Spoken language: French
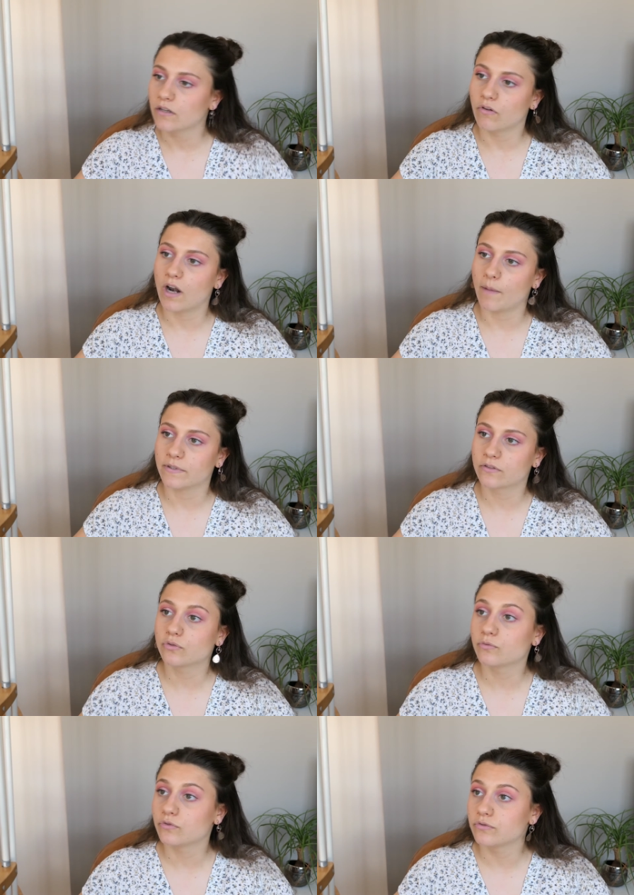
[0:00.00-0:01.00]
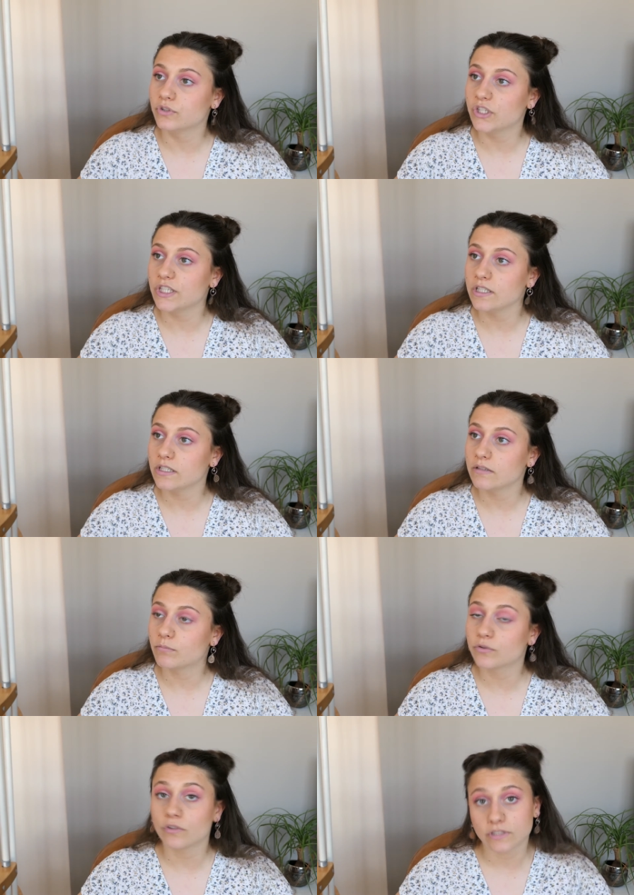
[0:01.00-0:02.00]
Voilà, parce que je me suis dit,
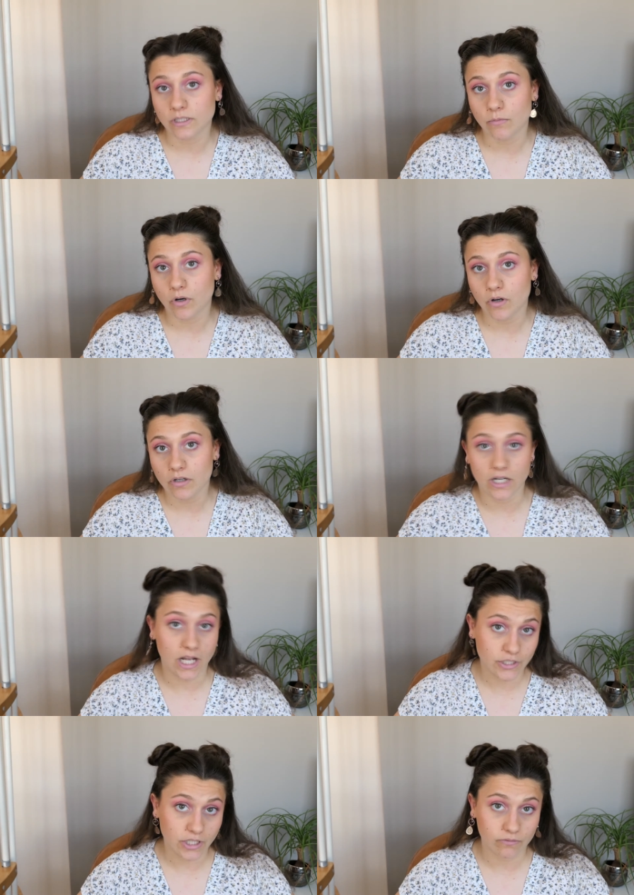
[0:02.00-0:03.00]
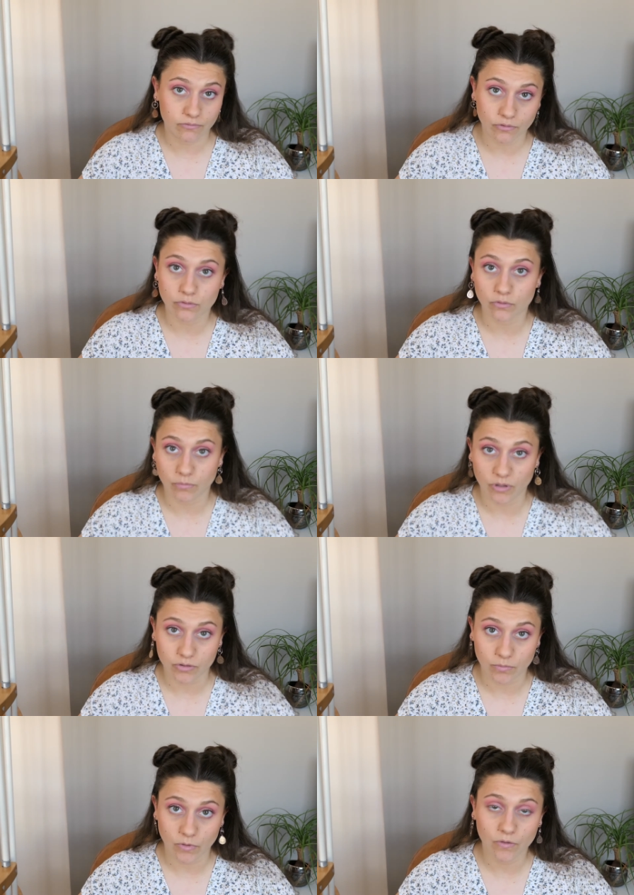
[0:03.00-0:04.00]
Potentiellement, l'âge influence le
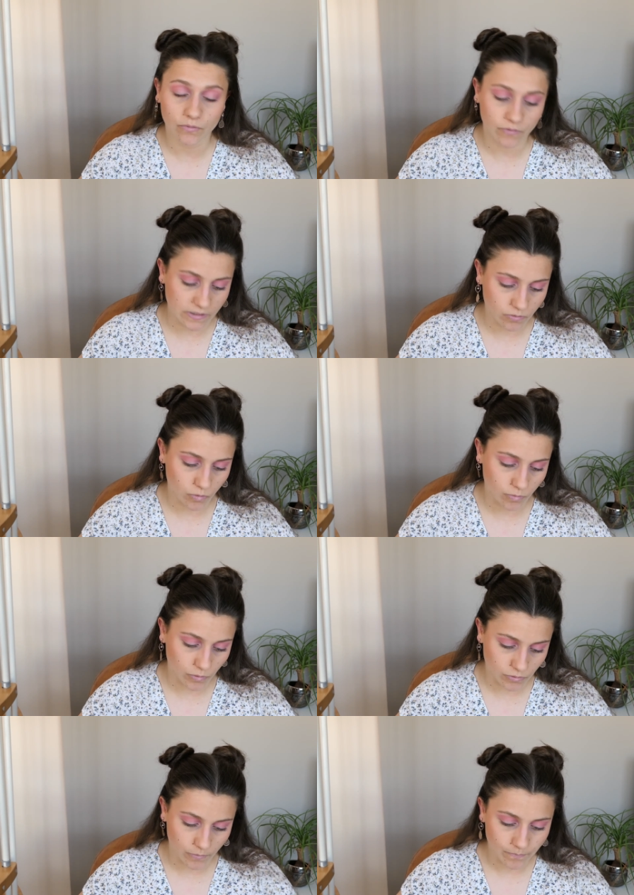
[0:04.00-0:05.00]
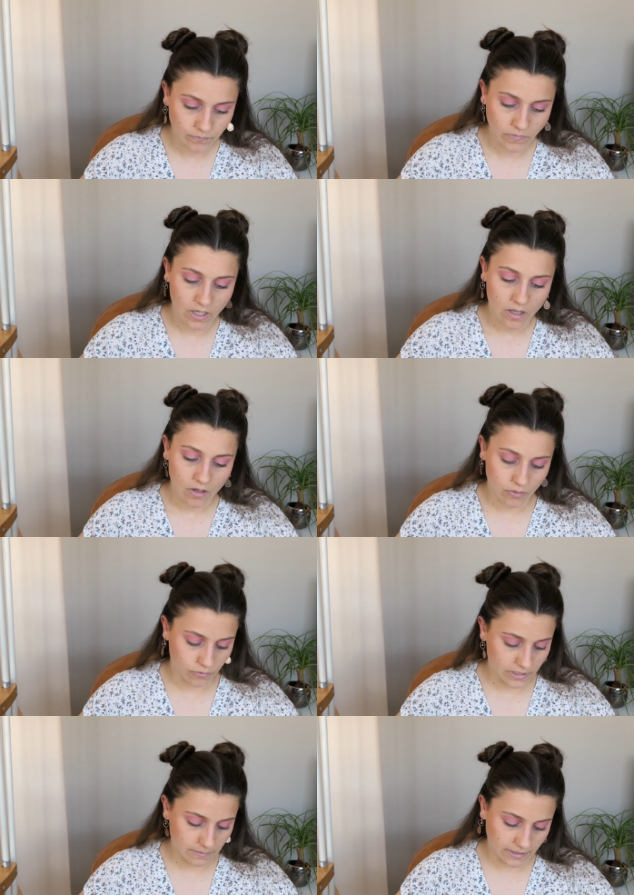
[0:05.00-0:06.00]
comportement face aux mendiants. Le
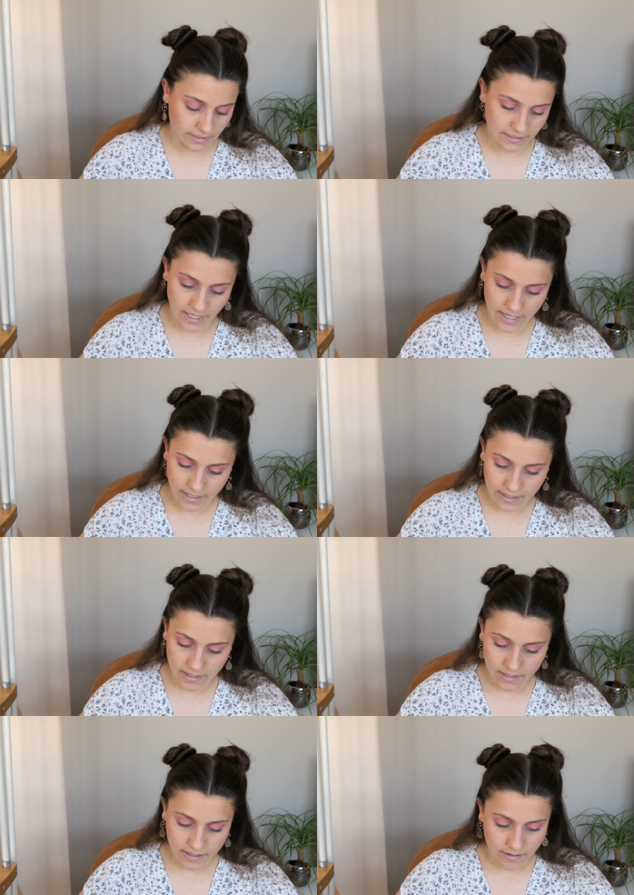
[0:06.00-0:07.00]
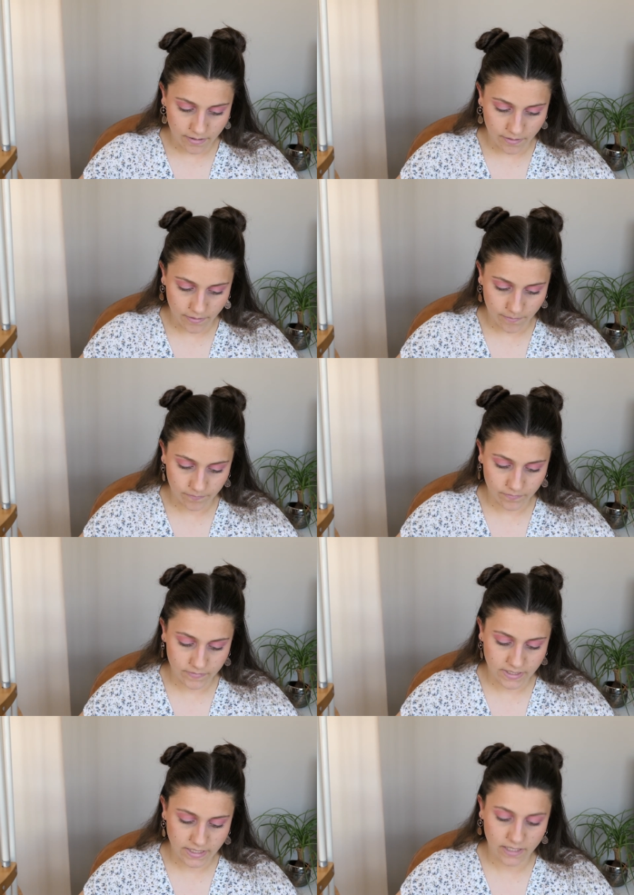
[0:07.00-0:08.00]
deuxième critère, euh,
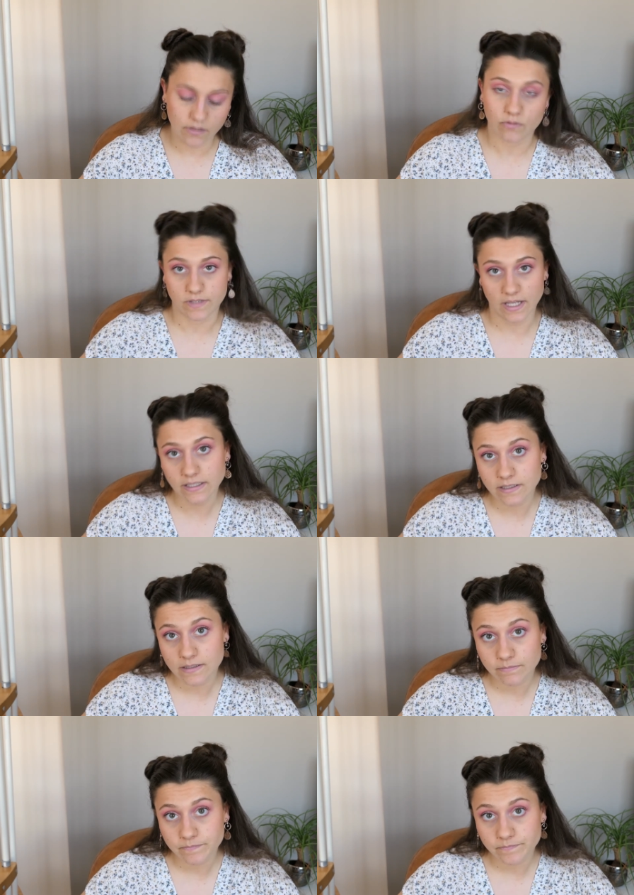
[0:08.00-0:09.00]
c'est le sexe.